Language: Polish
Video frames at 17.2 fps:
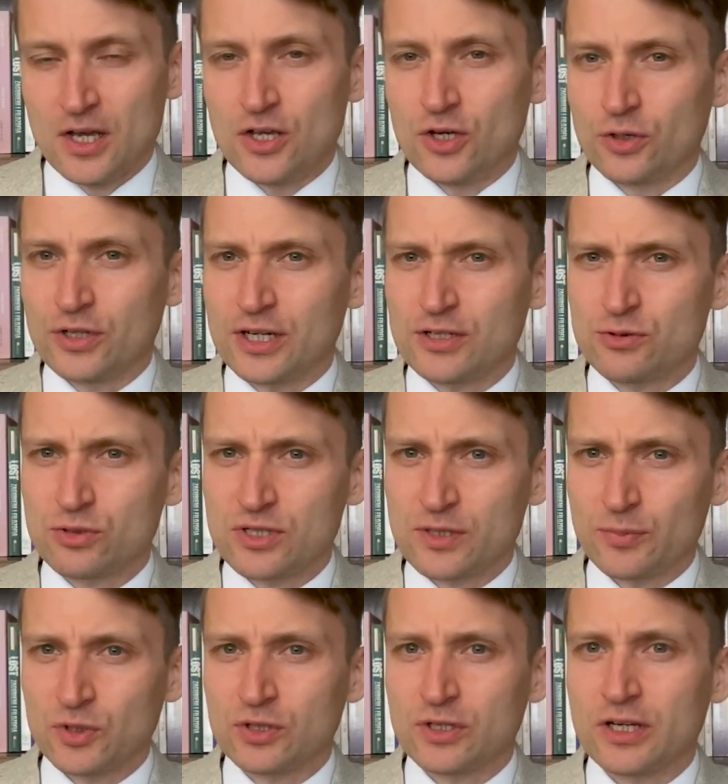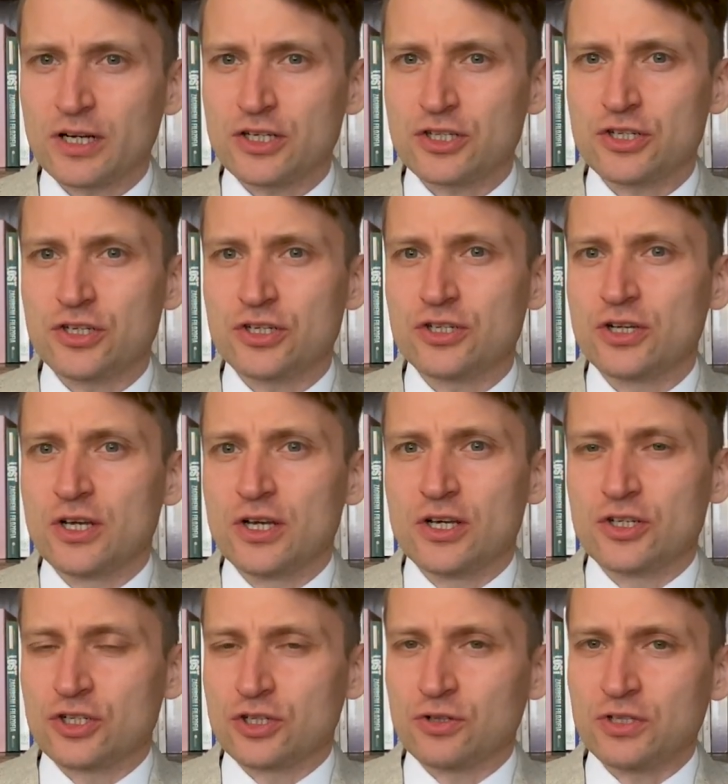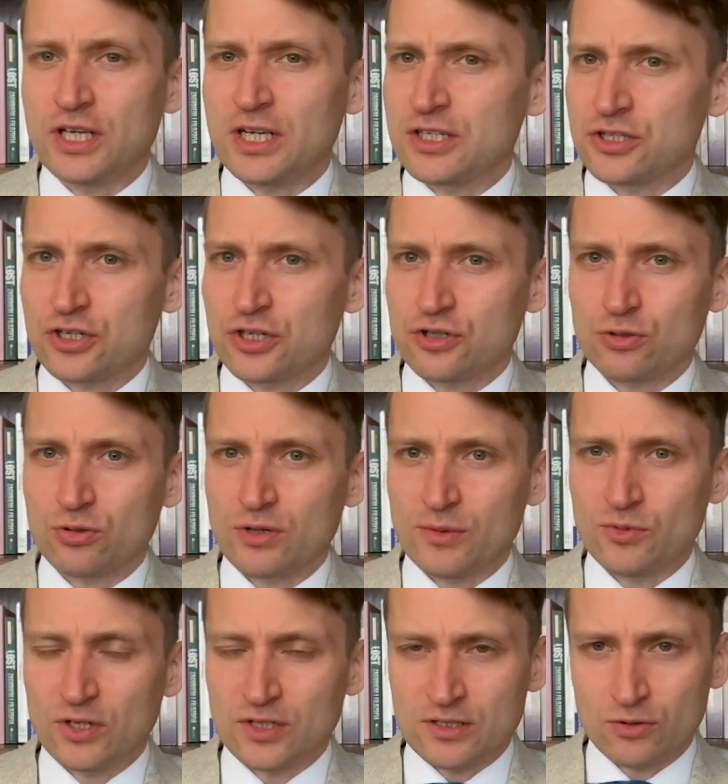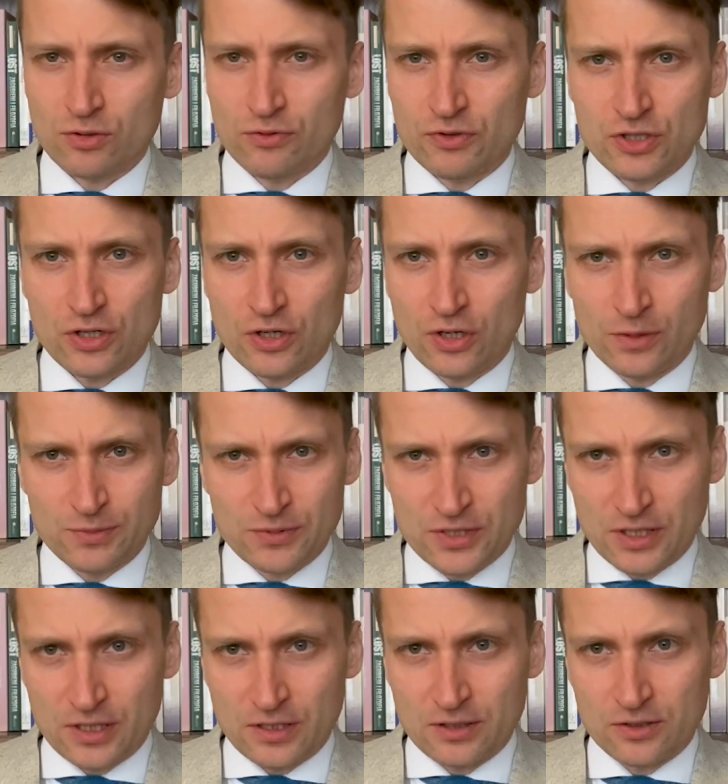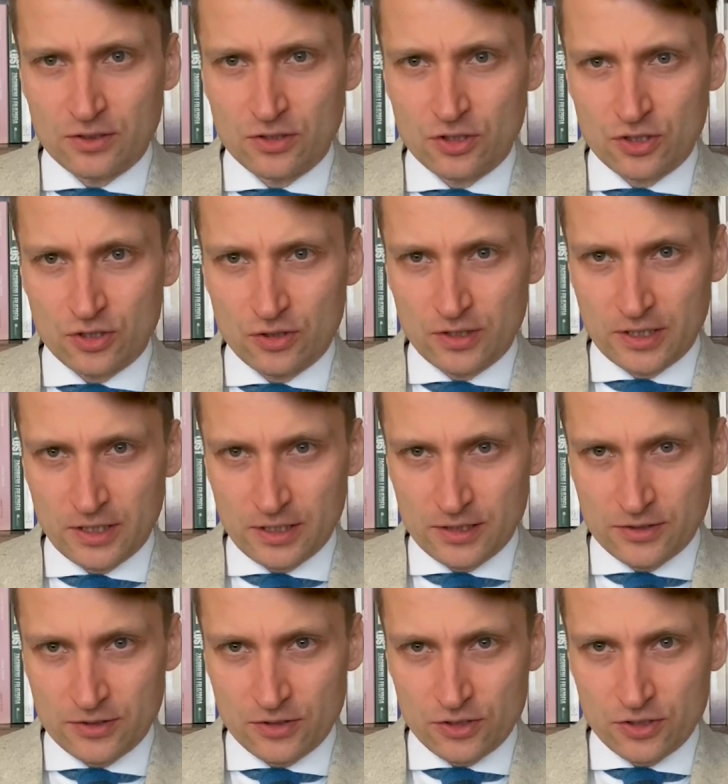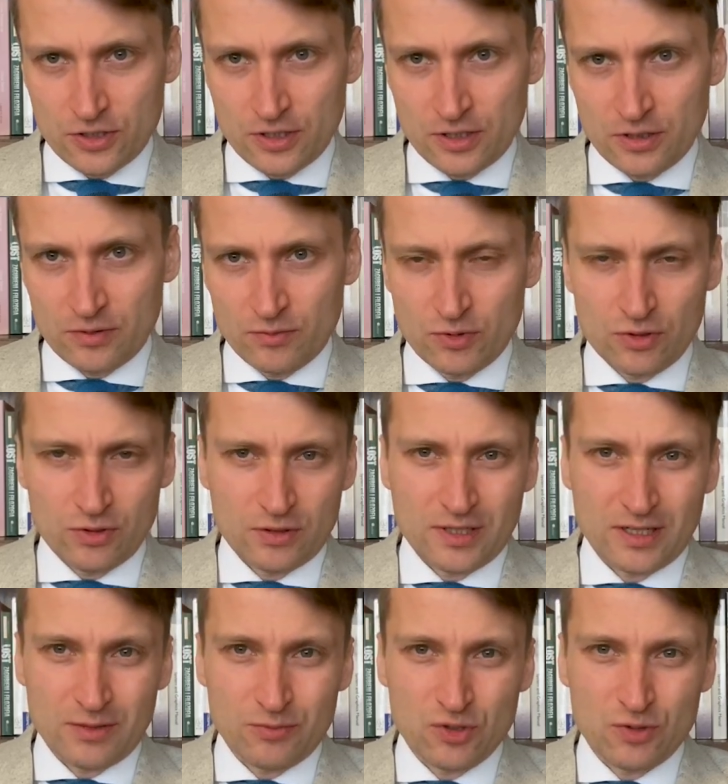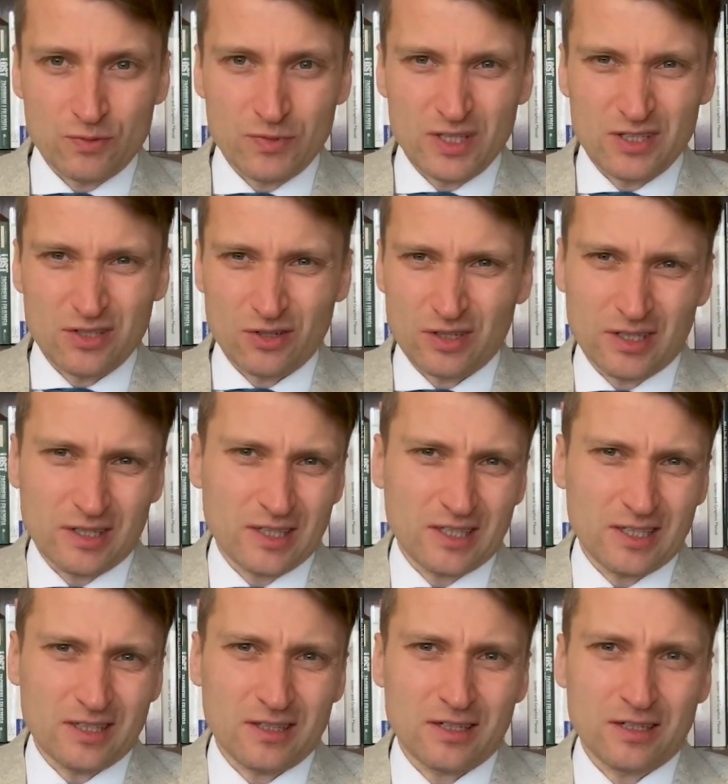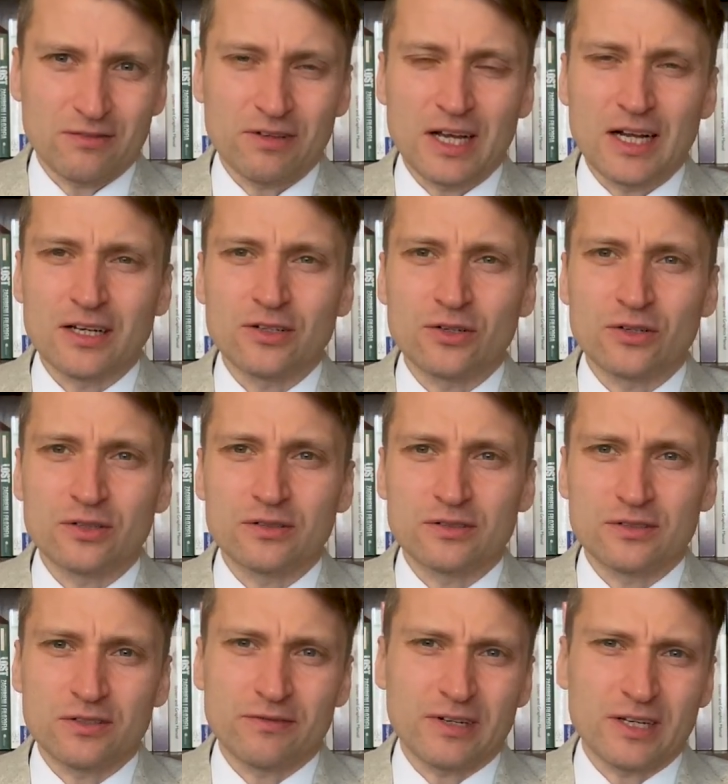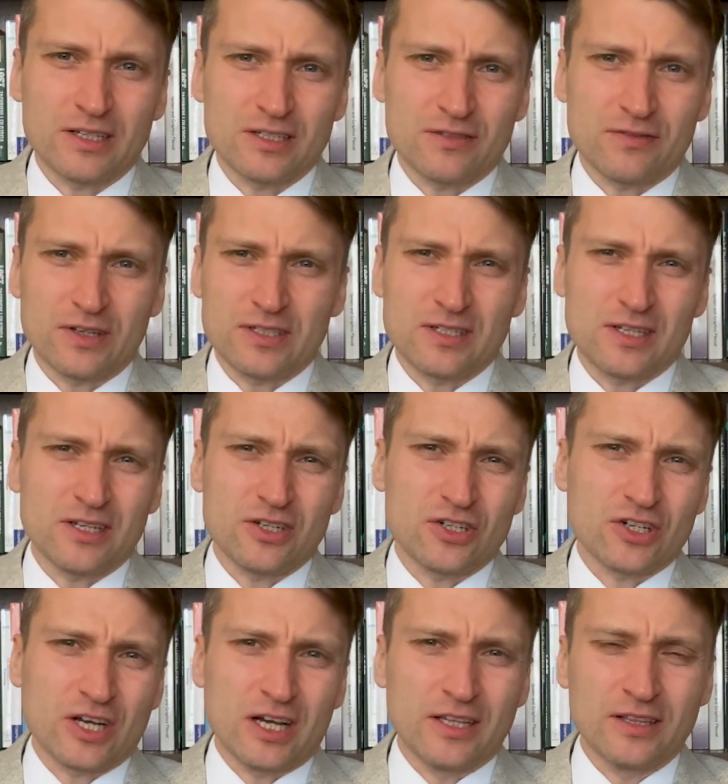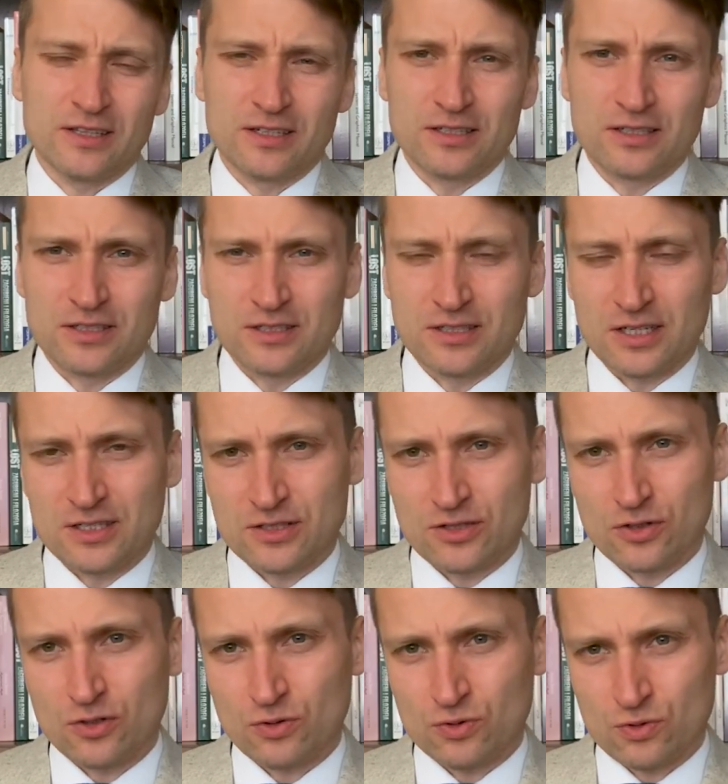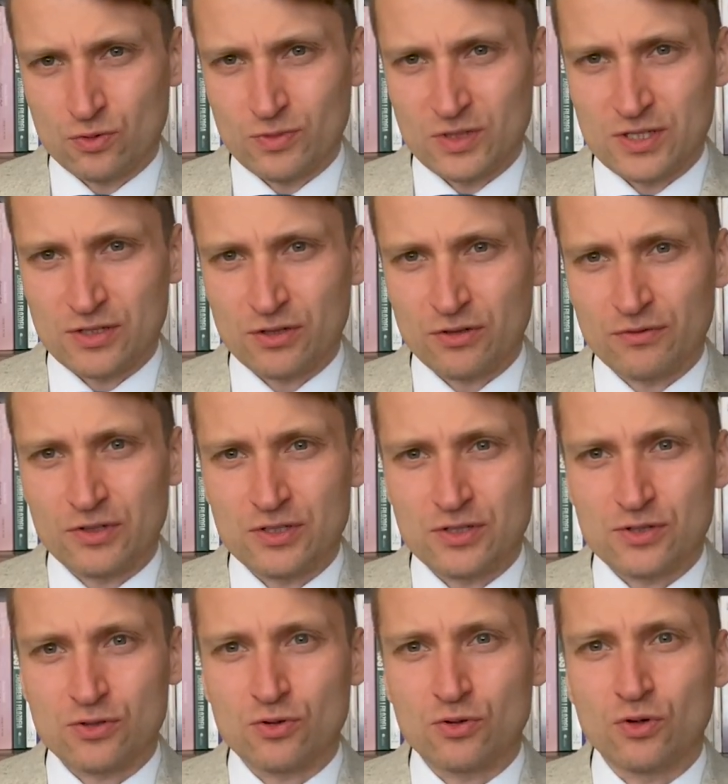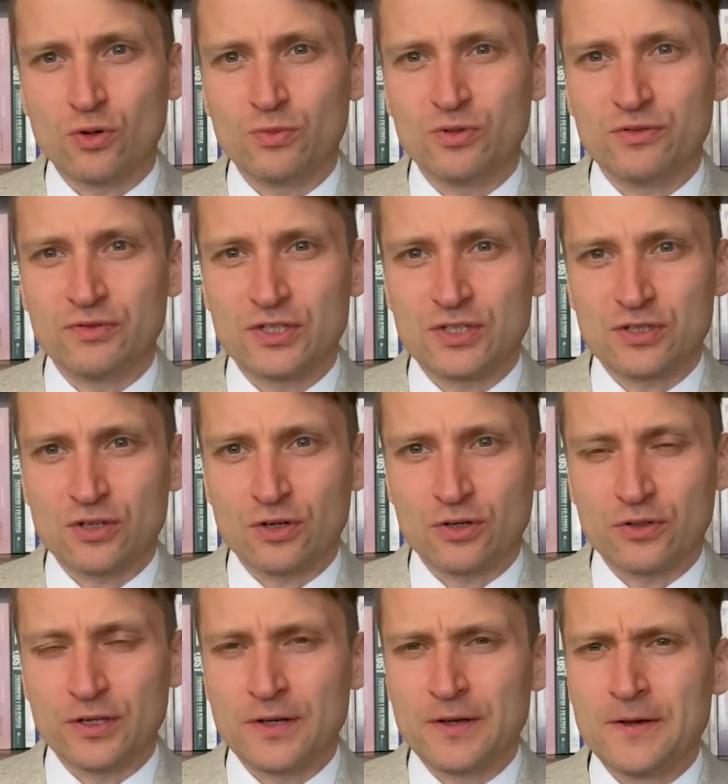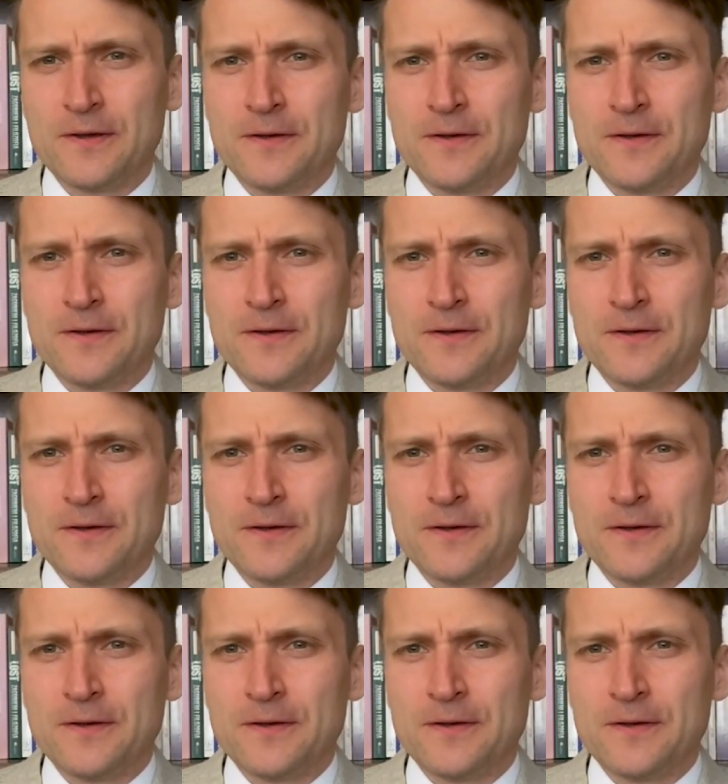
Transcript: I od razu chcę podkreślić, że to nie jest rzecz, która była całkowicie obca szkole klasycznej, bo to tak brzmi trochę takie trywialne, trywialne stwierdzenie, że handel nie jest grą o sumie zdrowej, zyskują obydwie strony.